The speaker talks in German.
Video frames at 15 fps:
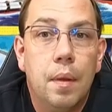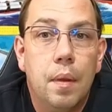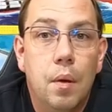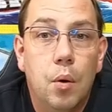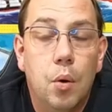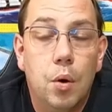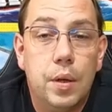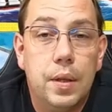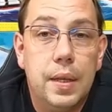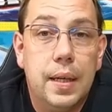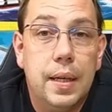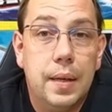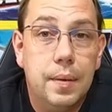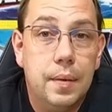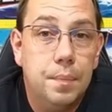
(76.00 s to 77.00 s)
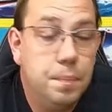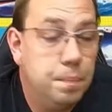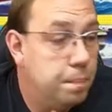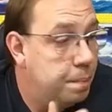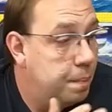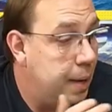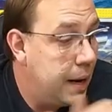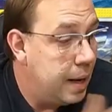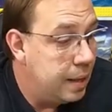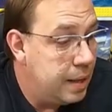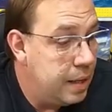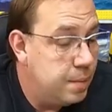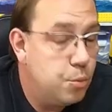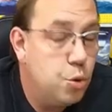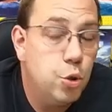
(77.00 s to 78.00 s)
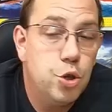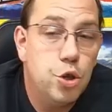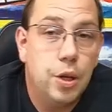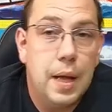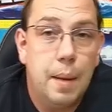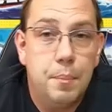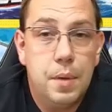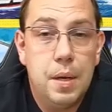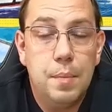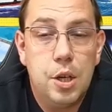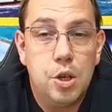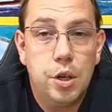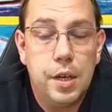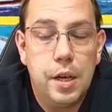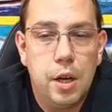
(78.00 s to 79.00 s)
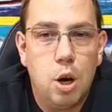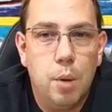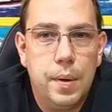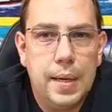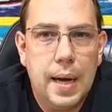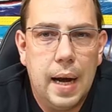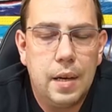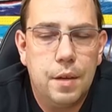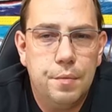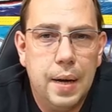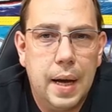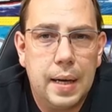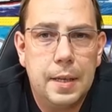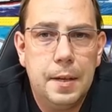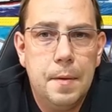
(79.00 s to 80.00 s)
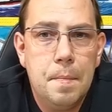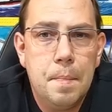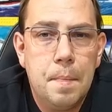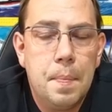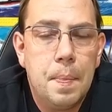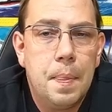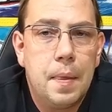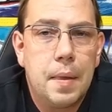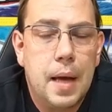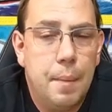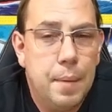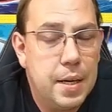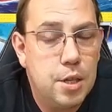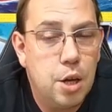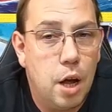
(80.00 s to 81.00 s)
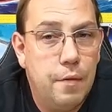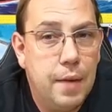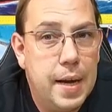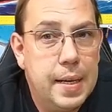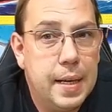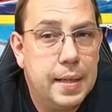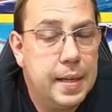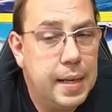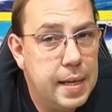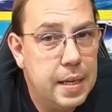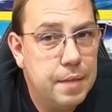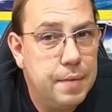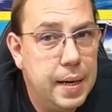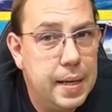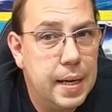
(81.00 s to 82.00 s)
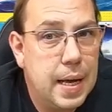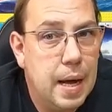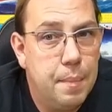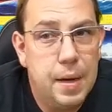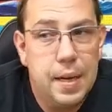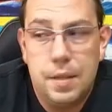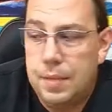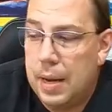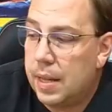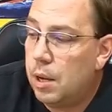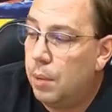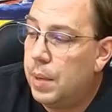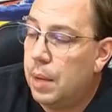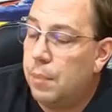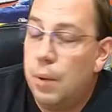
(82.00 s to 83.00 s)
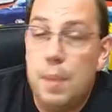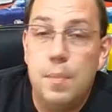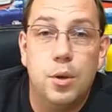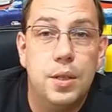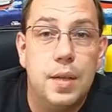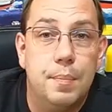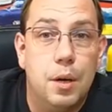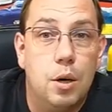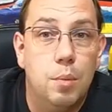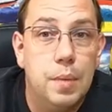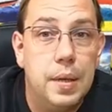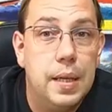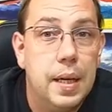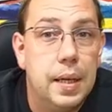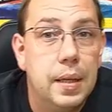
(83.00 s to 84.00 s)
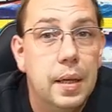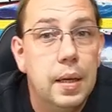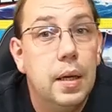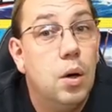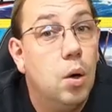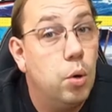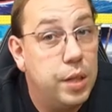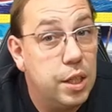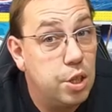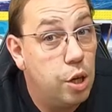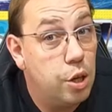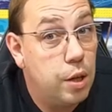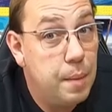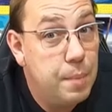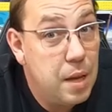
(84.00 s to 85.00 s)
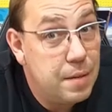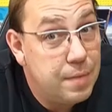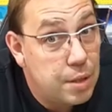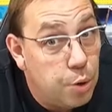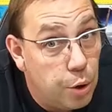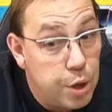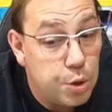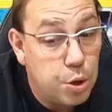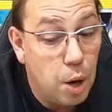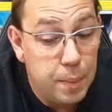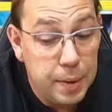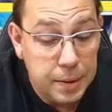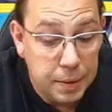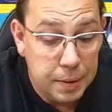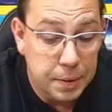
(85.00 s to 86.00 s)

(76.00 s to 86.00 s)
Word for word: Und äh, bei diesem Grundstück habt ihr mich schon in den Kommentaren gefragt, kann man das noch erweitern? Geht das weiter? Kann man das vielleicht auch mit dem Rainbow Stepper kombinieren? Und da soll doch demnächst was Neues kommen.